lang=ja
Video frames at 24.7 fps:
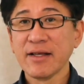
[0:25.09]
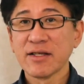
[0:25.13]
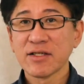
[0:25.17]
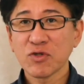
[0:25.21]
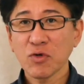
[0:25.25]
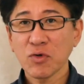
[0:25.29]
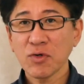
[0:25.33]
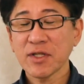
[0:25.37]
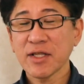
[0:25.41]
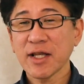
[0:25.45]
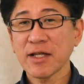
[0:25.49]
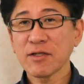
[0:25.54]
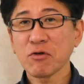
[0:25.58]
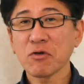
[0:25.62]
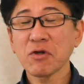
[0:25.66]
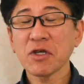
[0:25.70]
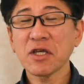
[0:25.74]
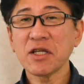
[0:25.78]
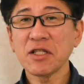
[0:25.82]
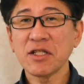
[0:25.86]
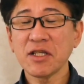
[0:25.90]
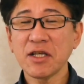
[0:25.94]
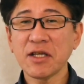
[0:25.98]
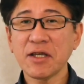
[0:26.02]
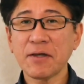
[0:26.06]
そういった
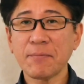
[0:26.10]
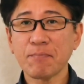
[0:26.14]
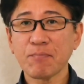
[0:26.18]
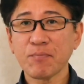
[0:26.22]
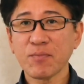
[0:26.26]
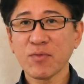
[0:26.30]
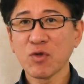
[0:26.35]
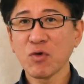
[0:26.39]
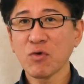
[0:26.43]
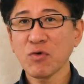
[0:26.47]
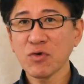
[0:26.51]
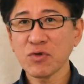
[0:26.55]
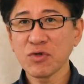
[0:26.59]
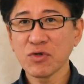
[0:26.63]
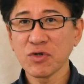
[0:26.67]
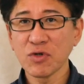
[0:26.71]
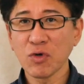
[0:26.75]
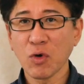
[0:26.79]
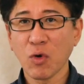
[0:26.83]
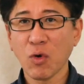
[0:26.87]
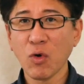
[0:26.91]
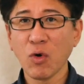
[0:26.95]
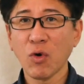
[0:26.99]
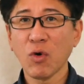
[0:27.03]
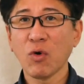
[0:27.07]
時にどうい
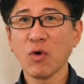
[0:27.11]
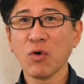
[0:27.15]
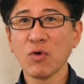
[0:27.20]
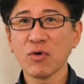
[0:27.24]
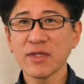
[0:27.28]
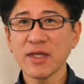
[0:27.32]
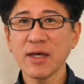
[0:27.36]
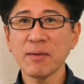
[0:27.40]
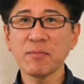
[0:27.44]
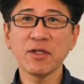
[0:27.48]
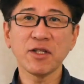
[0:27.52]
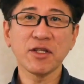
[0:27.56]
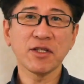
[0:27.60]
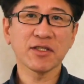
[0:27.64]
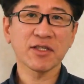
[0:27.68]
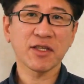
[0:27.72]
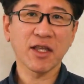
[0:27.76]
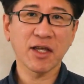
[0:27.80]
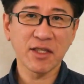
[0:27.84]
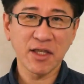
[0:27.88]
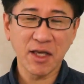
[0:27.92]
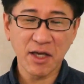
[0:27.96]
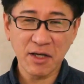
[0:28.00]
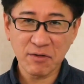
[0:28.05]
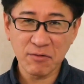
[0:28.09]
う方法で身につ
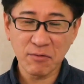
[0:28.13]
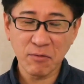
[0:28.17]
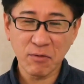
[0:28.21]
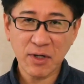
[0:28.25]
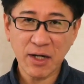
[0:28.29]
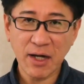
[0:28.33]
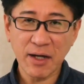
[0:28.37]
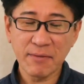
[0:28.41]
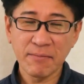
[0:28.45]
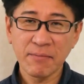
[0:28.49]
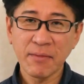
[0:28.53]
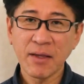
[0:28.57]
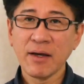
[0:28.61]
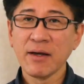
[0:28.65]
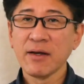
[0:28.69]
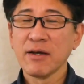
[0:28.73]
けていくのか。